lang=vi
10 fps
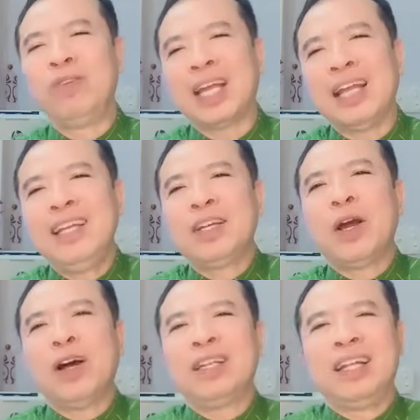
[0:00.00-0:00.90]
đối với cá
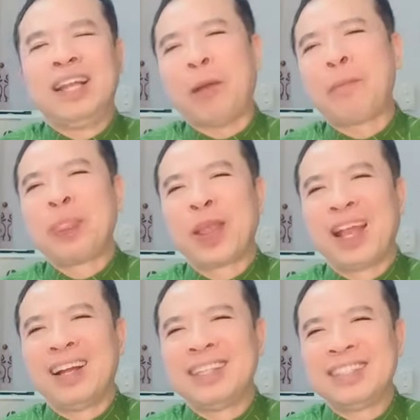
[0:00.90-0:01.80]
nhân con thì à,
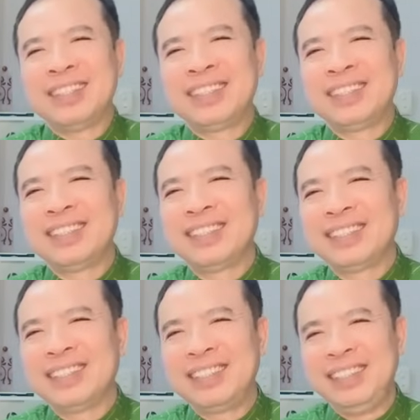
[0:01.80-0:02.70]
à,
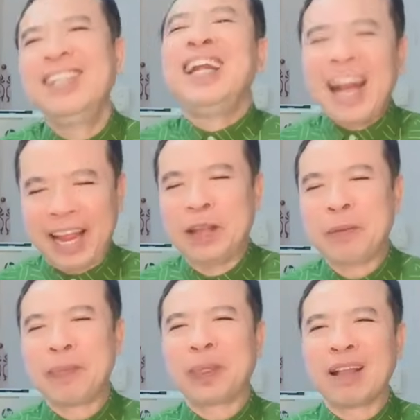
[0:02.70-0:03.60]
như thế này
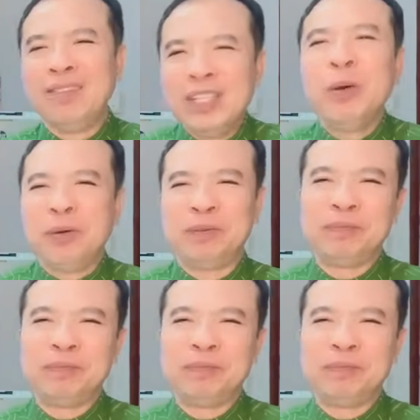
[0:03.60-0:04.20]
ví dụ